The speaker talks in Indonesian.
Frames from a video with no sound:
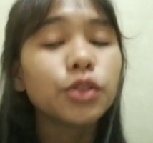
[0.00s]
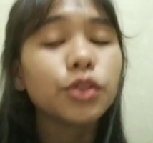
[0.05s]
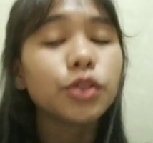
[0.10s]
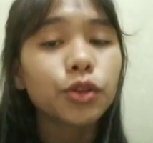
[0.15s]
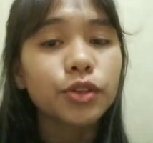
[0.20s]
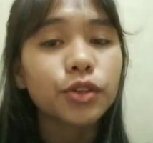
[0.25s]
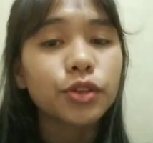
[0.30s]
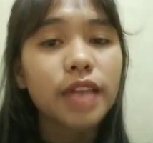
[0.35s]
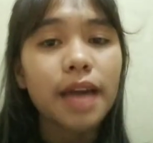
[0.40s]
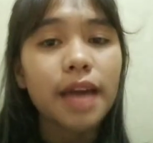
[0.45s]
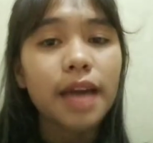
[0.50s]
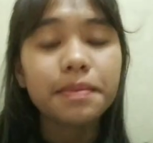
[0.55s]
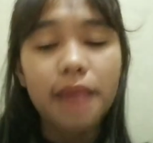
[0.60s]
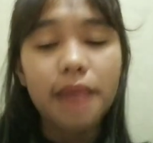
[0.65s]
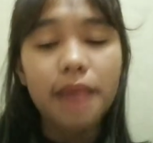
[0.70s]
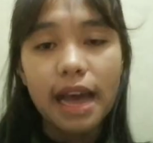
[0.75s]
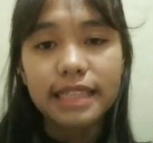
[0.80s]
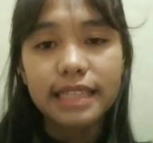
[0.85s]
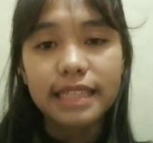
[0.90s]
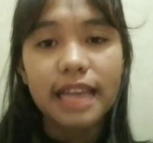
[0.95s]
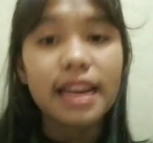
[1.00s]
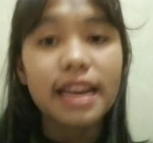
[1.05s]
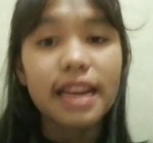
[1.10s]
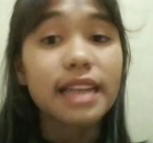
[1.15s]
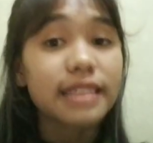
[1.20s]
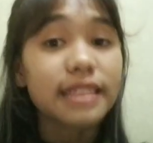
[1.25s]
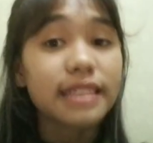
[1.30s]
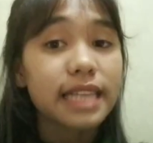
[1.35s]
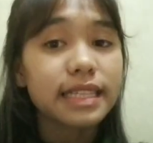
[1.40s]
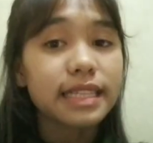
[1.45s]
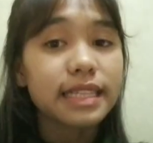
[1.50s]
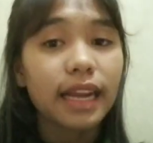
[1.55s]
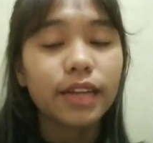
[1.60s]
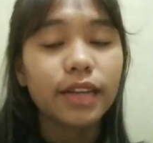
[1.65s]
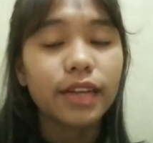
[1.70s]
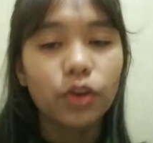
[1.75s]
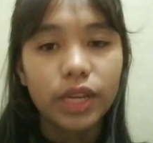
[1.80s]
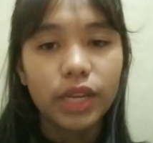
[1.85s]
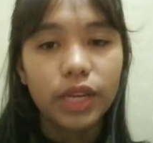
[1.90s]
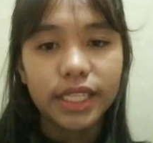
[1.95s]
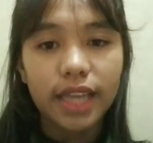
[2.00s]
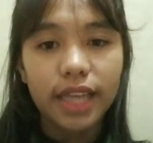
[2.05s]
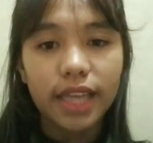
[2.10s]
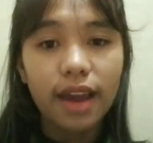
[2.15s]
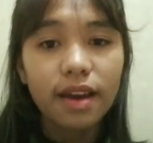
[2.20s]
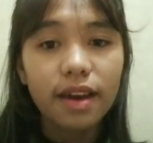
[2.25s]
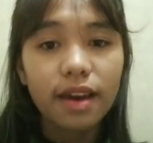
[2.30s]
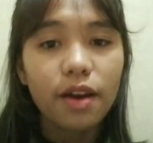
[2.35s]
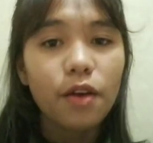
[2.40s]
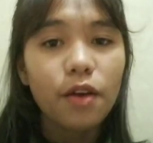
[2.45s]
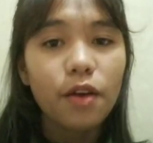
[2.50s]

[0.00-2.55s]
jurusan Bahasa dan Sastra Indonesia,